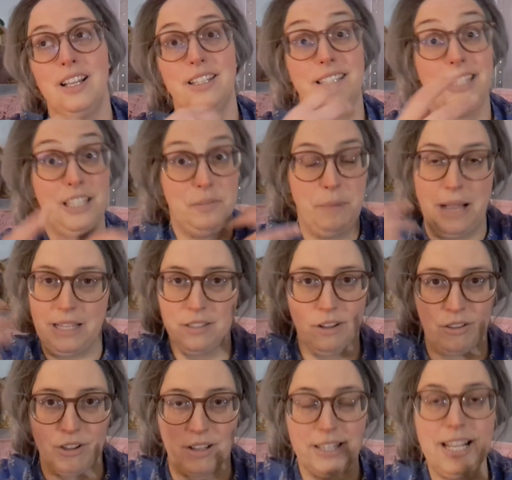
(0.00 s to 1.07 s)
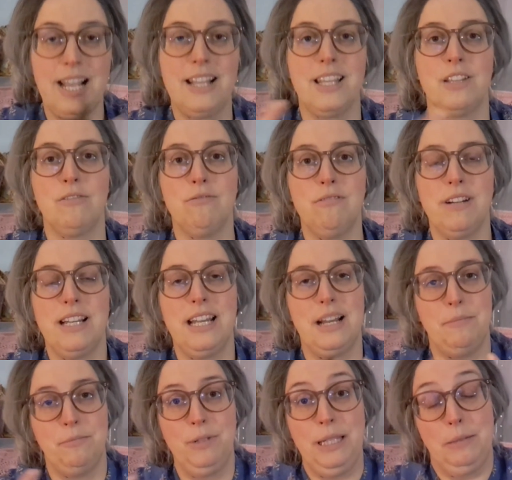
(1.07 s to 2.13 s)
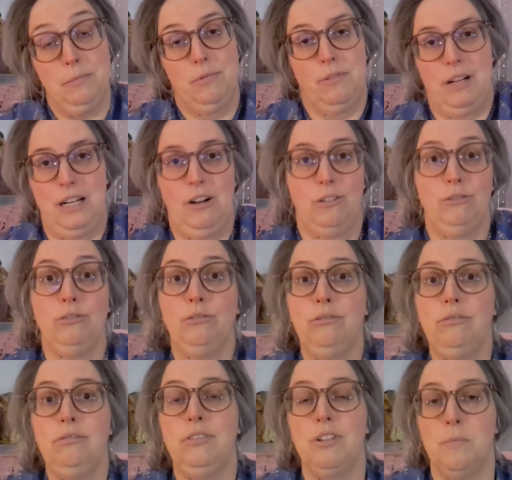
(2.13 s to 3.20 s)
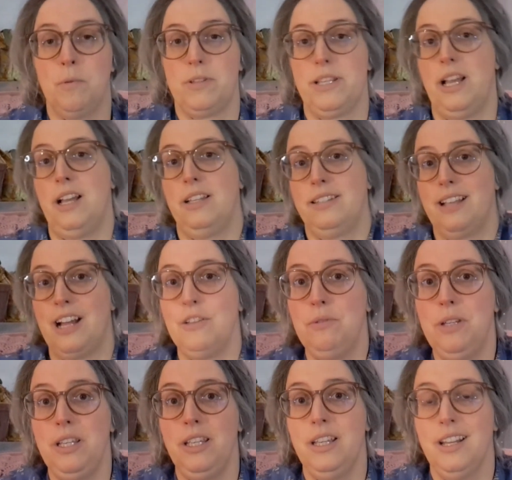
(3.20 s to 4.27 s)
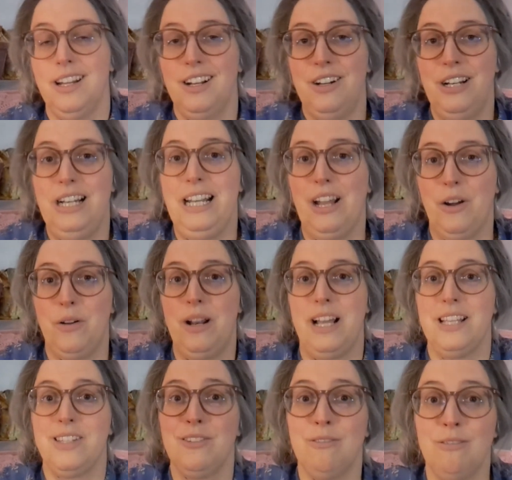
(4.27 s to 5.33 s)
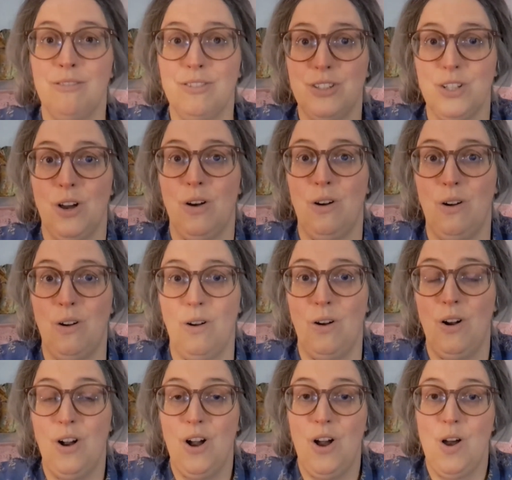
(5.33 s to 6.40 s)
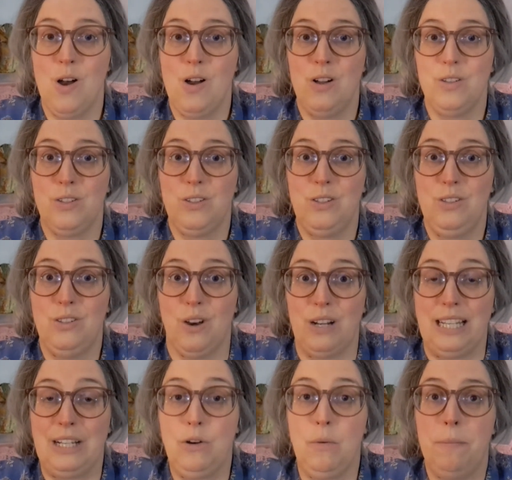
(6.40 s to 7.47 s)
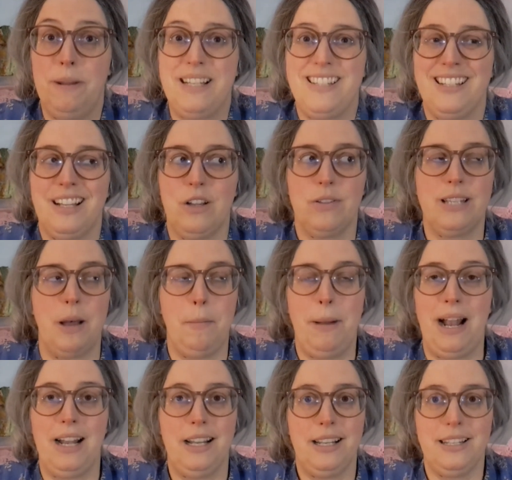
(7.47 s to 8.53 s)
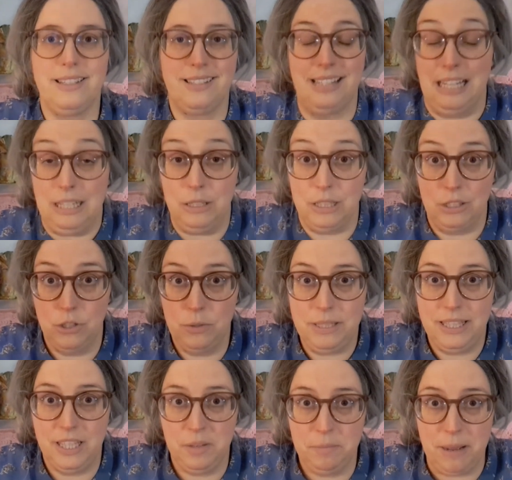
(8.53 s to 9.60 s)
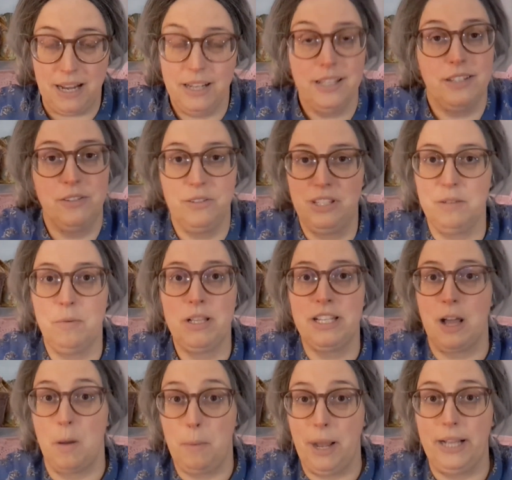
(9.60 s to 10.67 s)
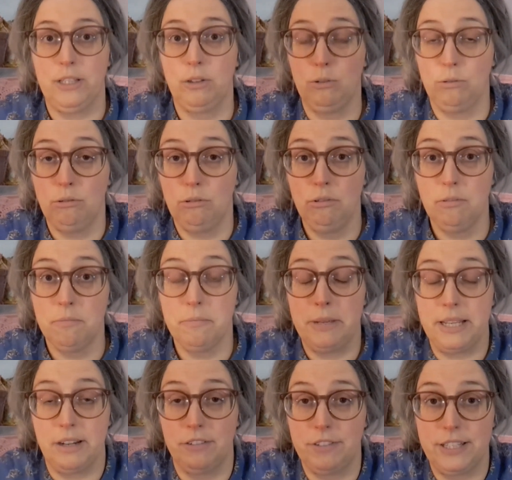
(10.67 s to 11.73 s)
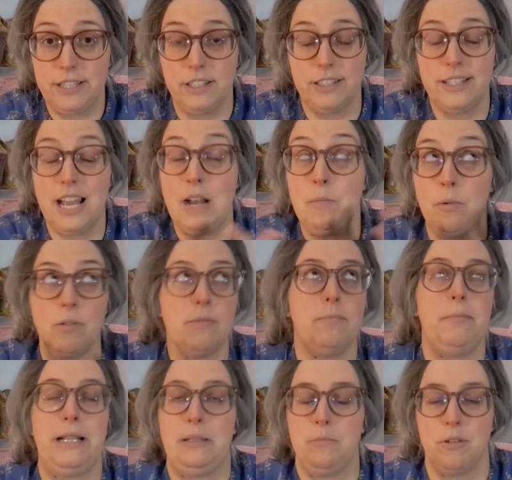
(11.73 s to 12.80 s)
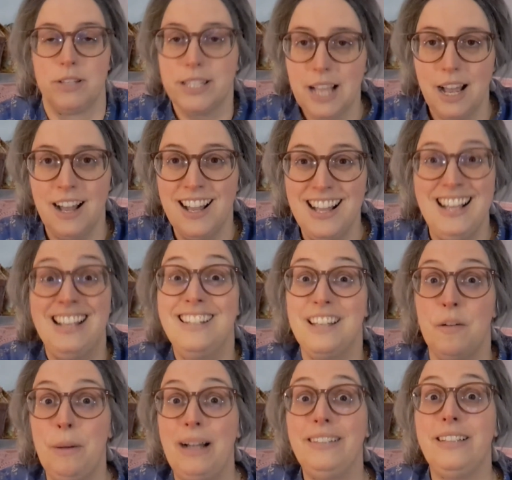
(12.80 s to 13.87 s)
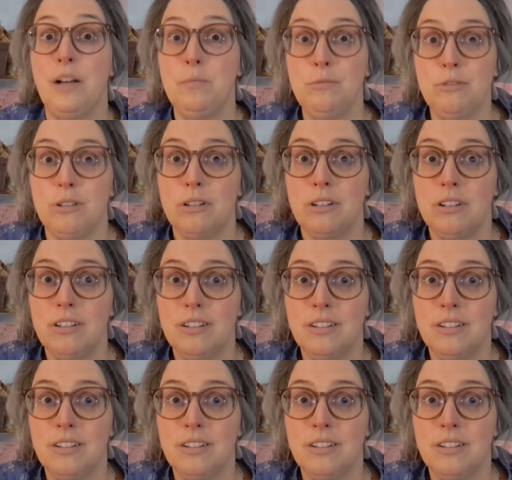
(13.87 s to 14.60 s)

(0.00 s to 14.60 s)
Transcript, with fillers: ce qui se passe dans notre tête et tout. Et oui, bon, alors du coup, comment ça se traduit les relations dans, dans les couples, bah, c'est que ça parle, c'est une suite qui parle, excusez-moi, ça va paraître cucu, mais en fait c'est tellement bêtement ça, ça parle d'amour.